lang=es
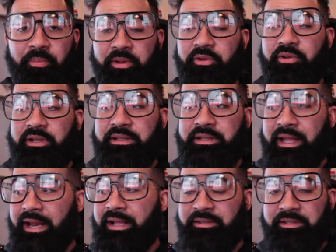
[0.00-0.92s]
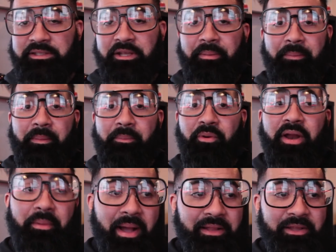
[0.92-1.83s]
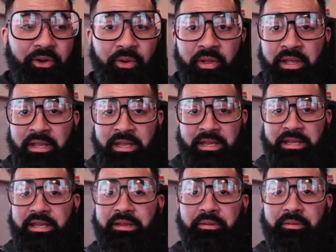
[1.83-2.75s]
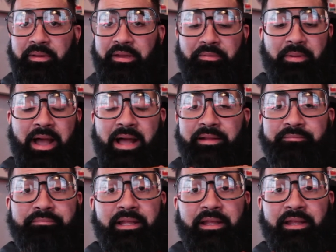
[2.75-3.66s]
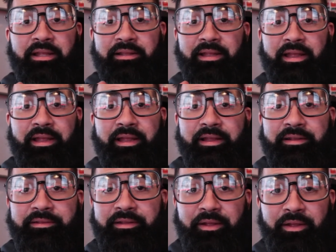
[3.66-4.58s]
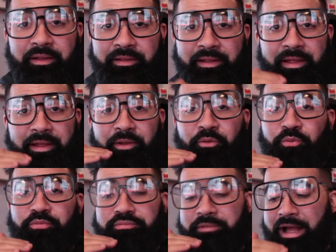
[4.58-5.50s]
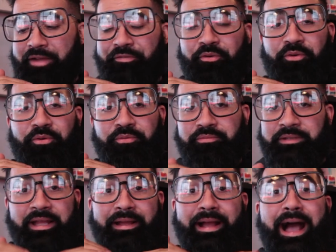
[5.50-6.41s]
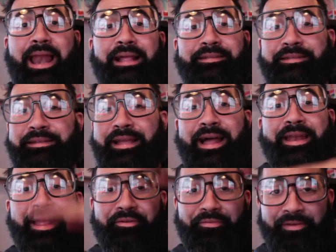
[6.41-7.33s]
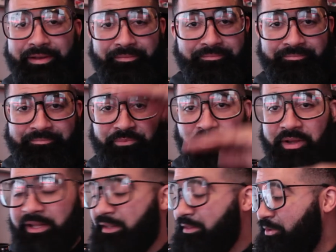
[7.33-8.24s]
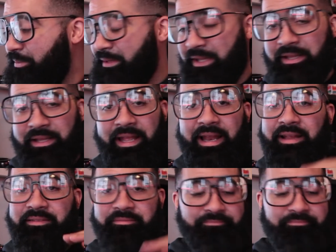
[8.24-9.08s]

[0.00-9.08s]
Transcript: míos de interés, y se ven, vamos a grabártelo, y, van de, un iPhone de Galaxy a Netflix, porque tú me entiendes,